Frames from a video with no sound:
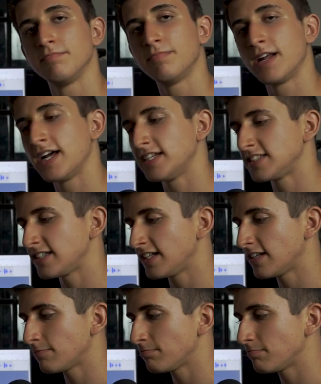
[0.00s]
para
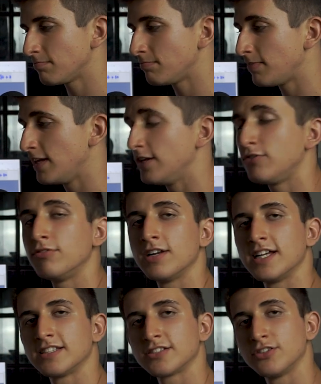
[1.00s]
hacer
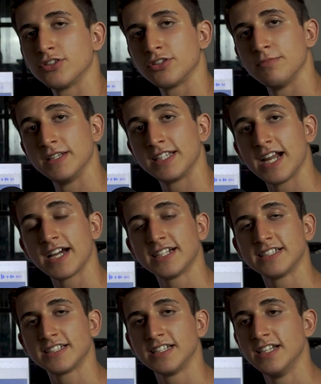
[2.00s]
películas,
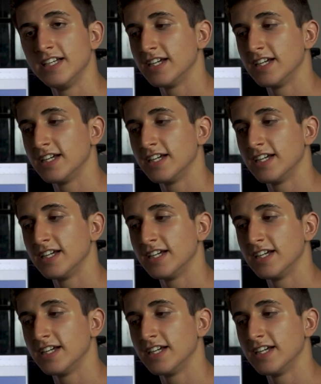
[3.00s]
cortometrajes.